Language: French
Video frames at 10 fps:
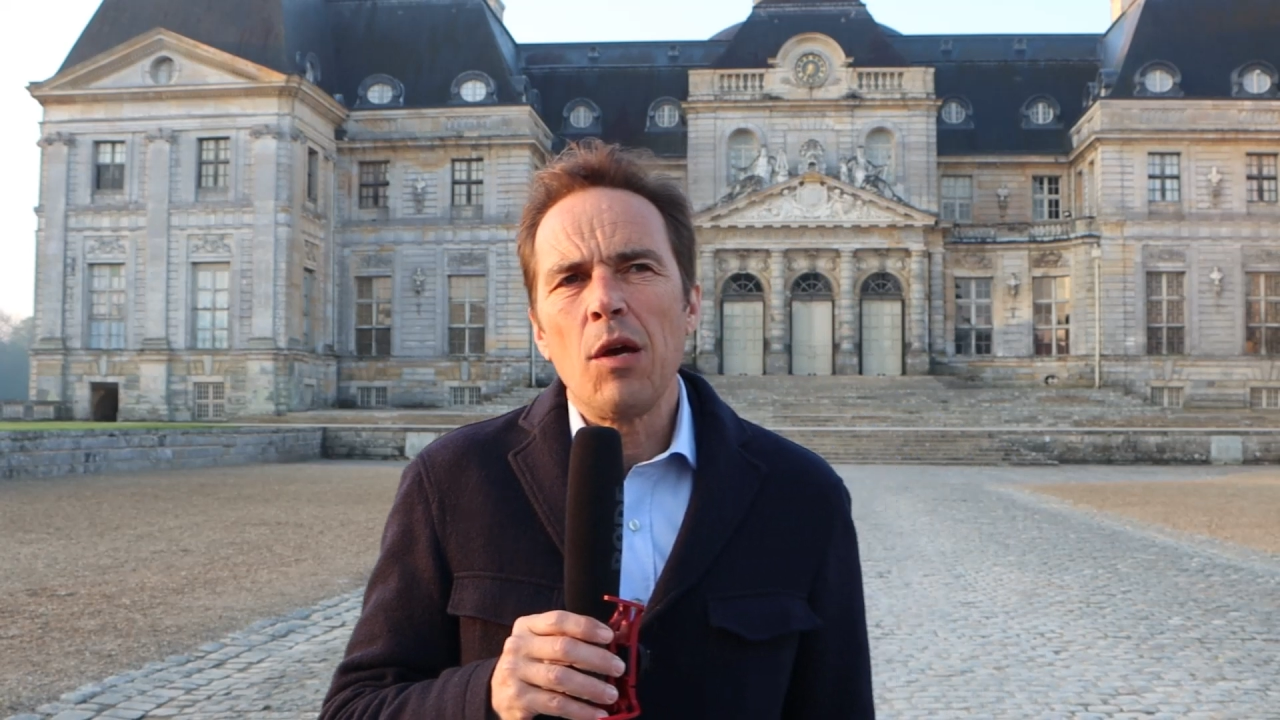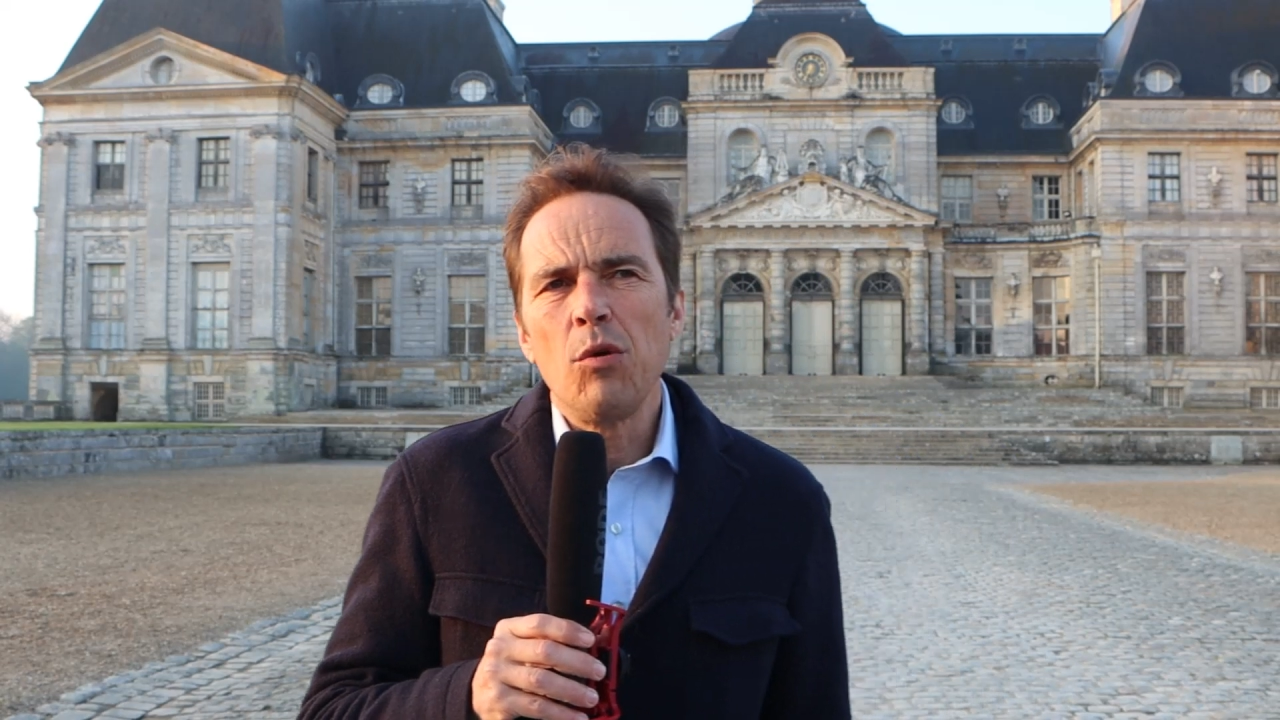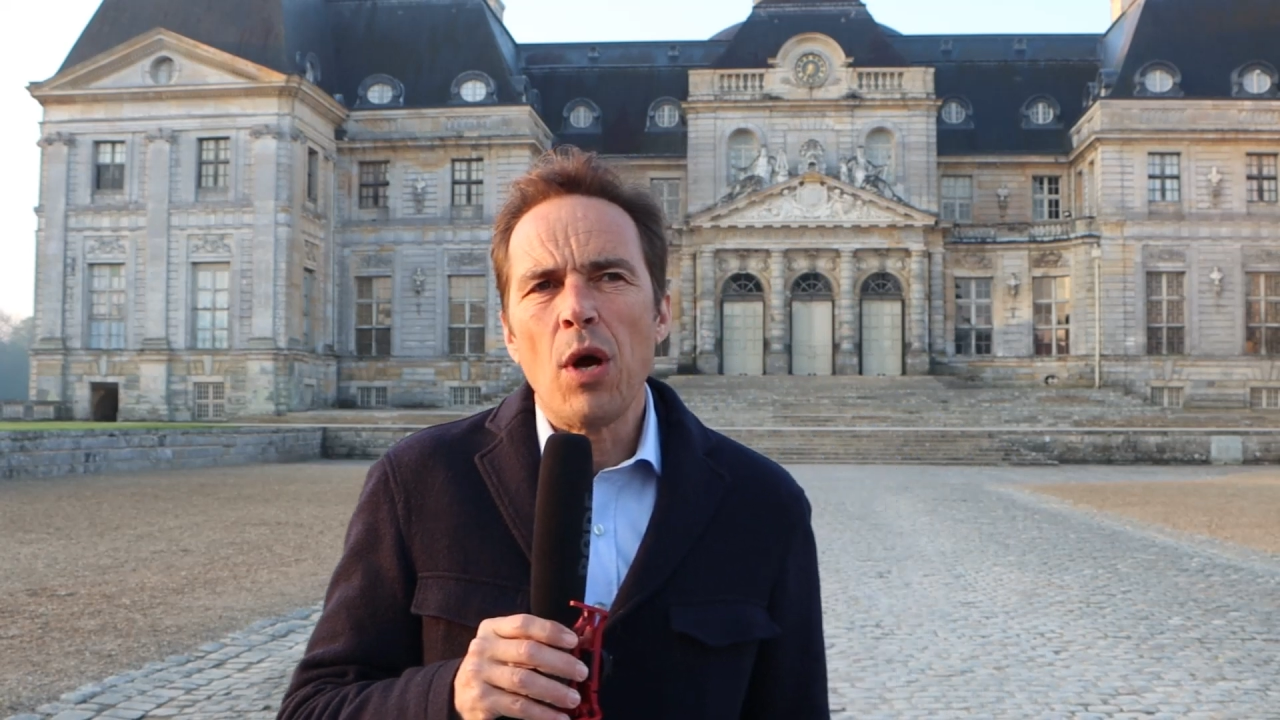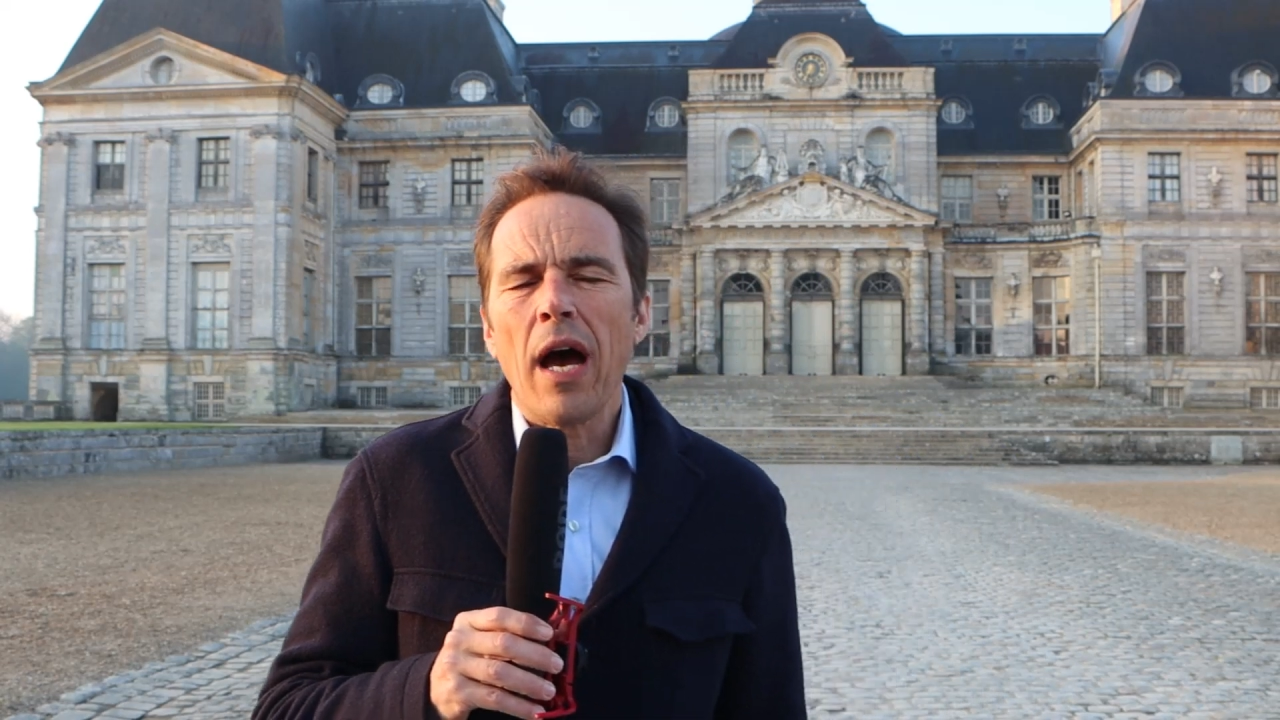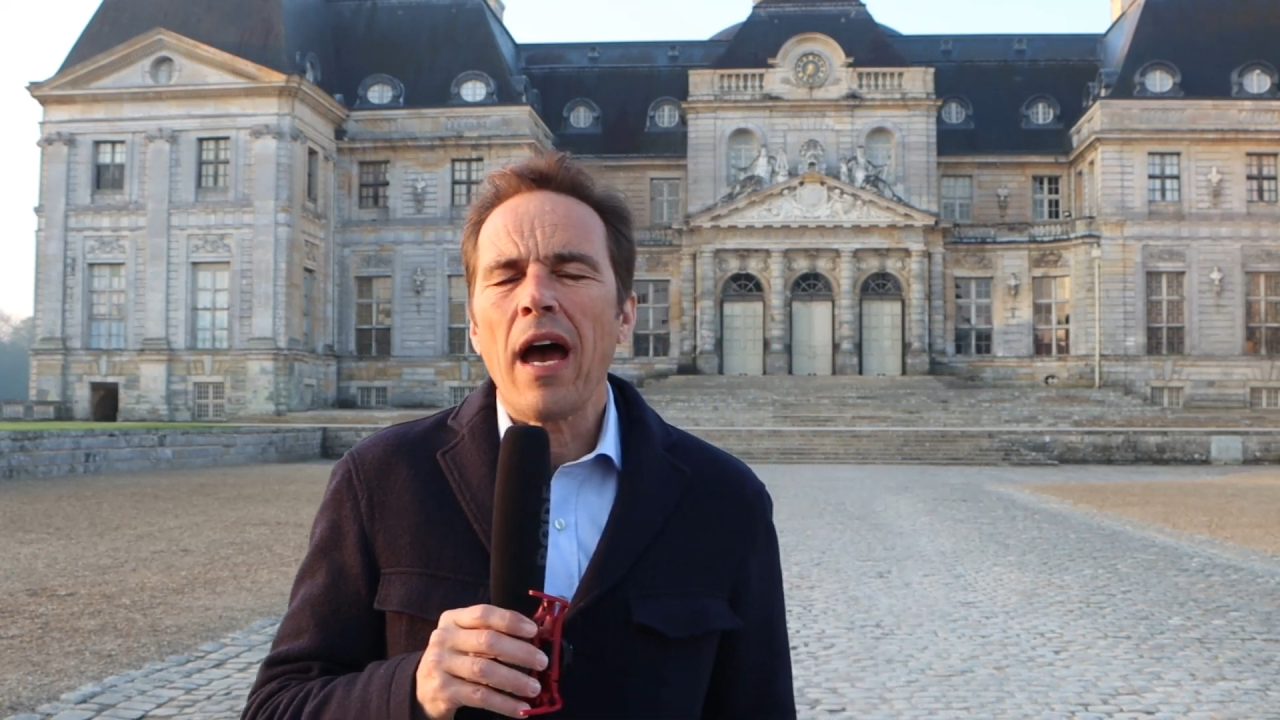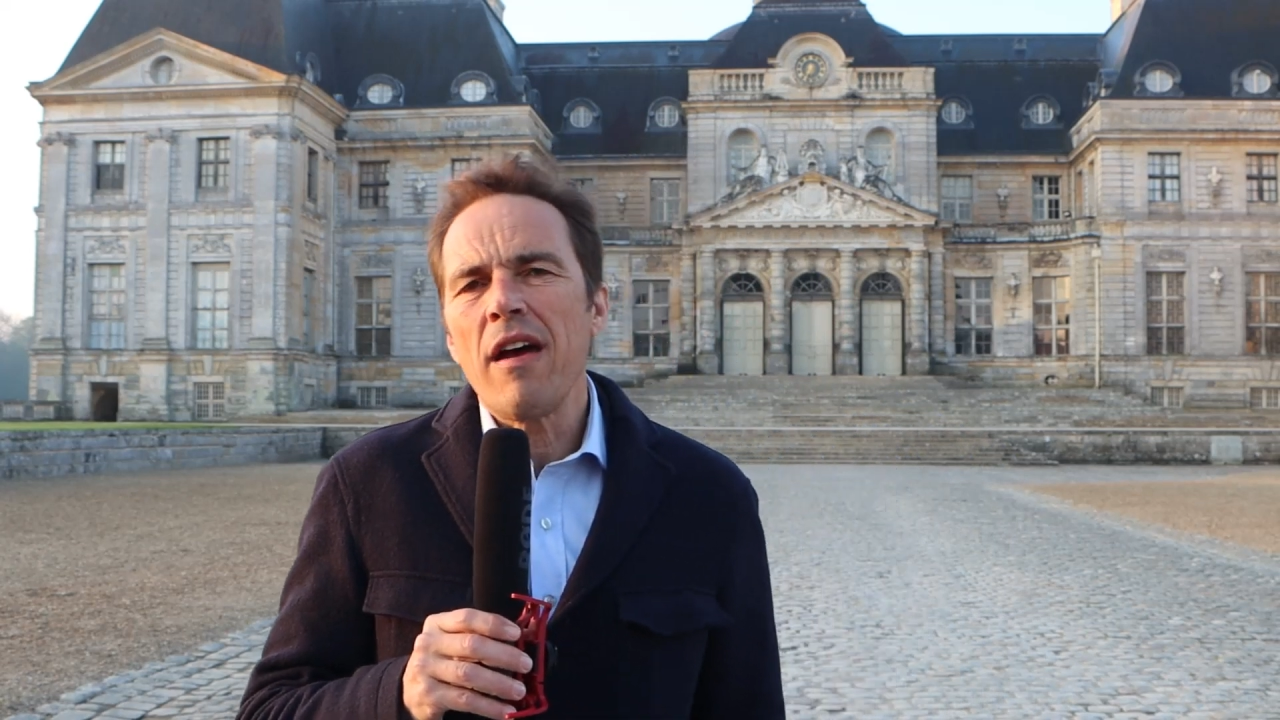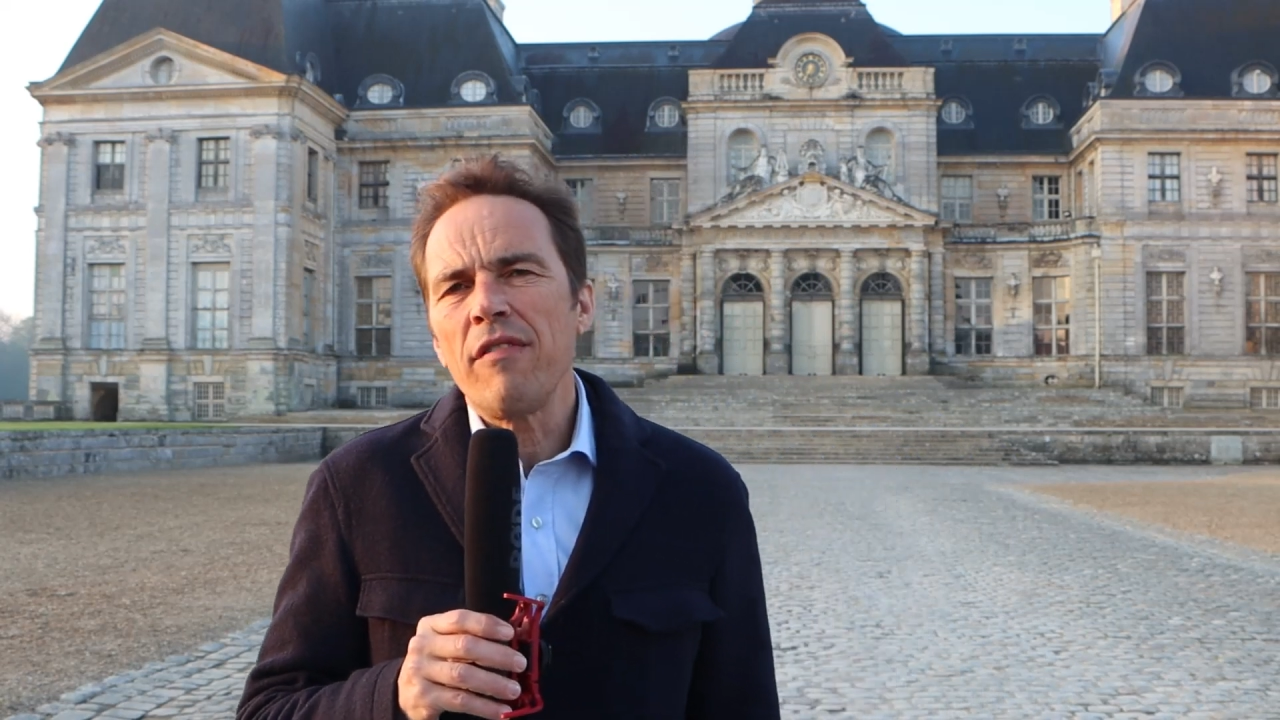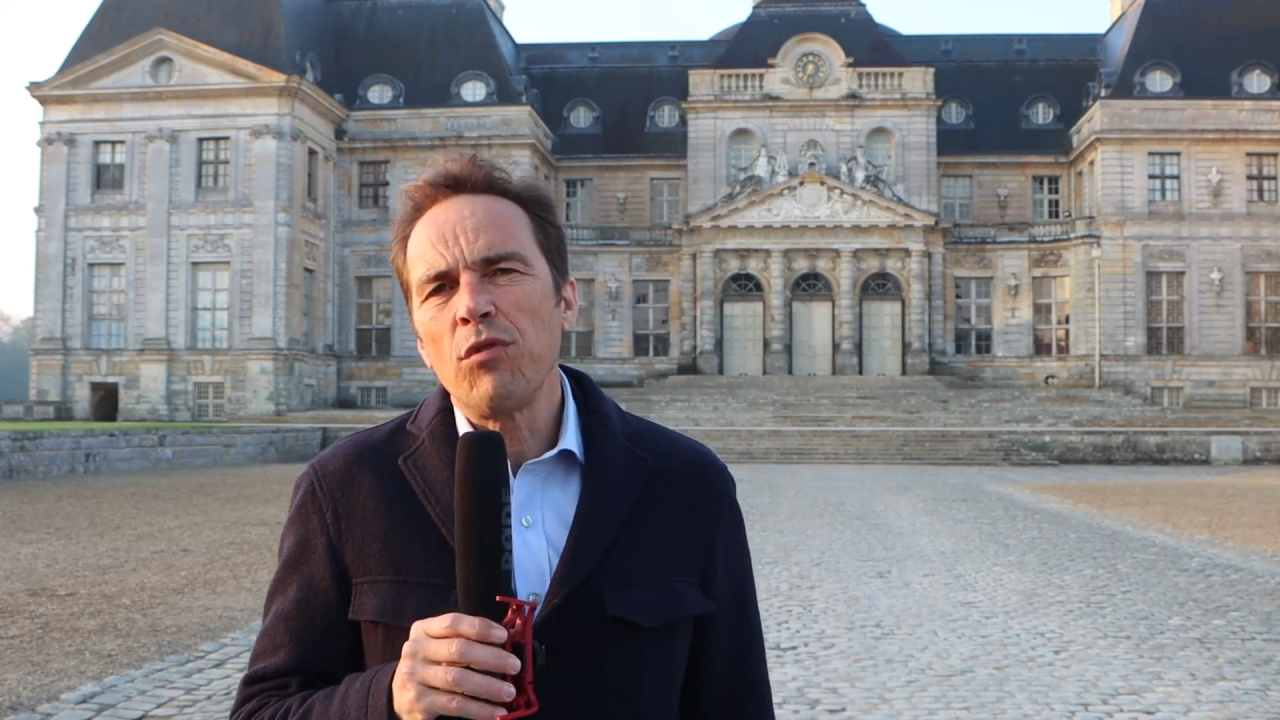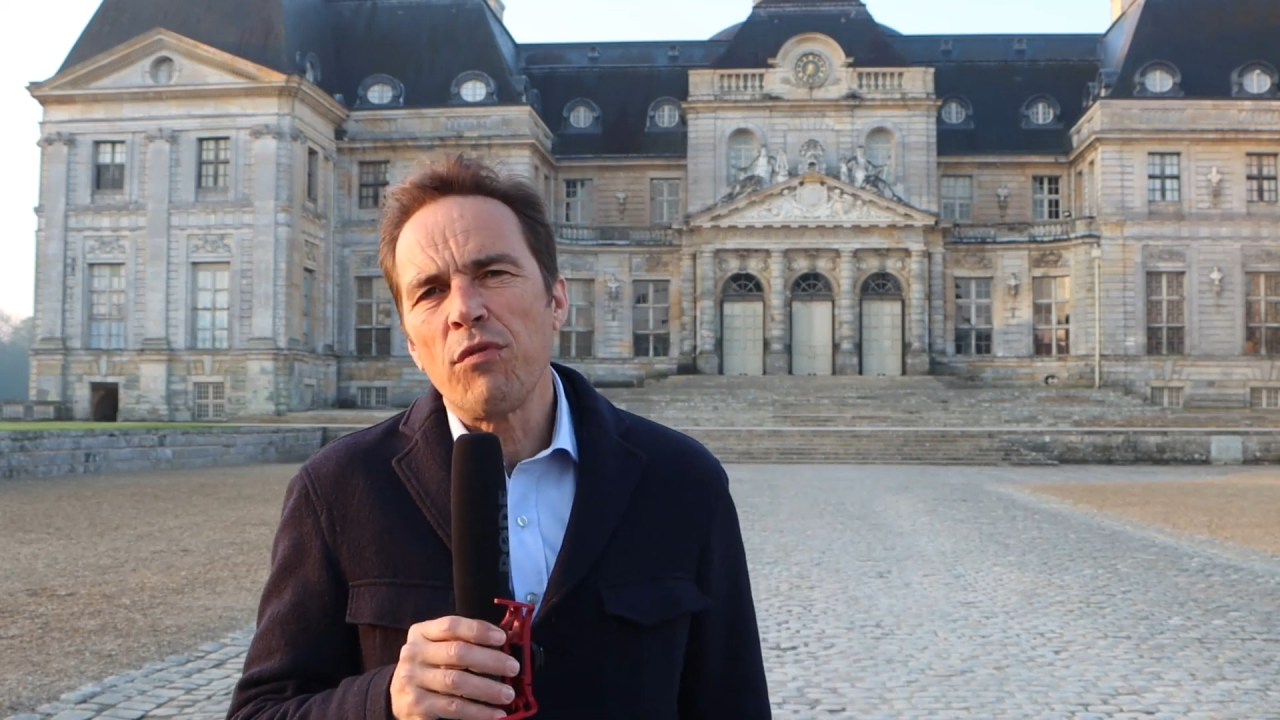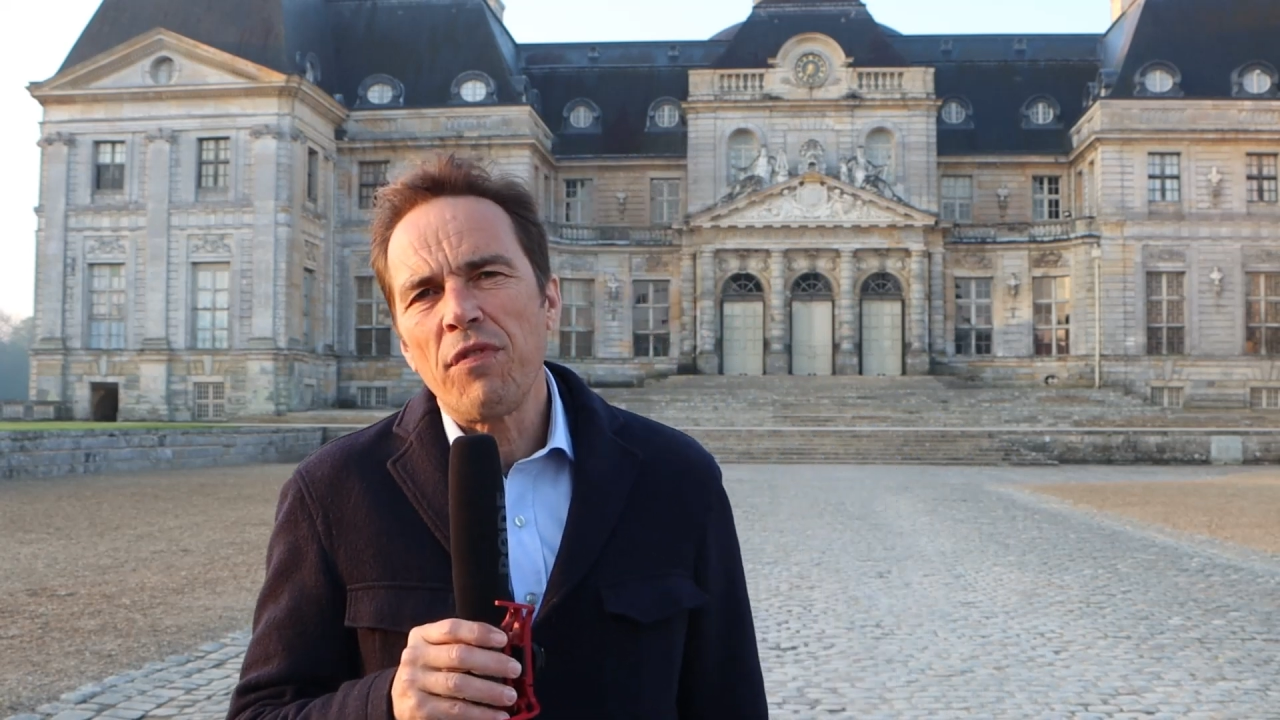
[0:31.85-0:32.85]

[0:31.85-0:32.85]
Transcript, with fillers: a eu un rêve de